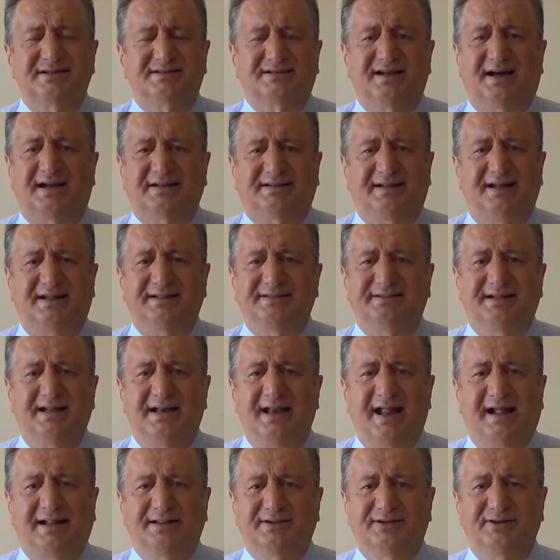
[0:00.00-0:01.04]
zaten
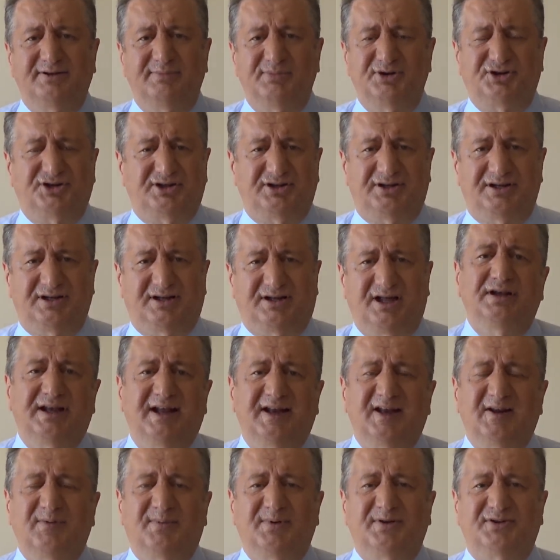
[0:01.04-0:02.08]
dillendirmiş idik.
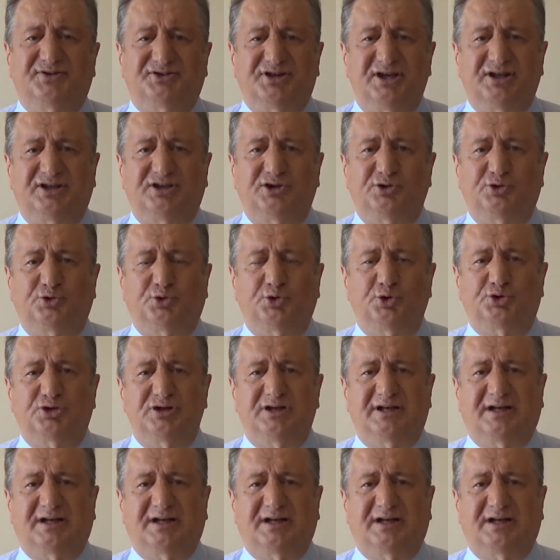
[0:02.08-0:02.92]
Yeni bir çekiç güç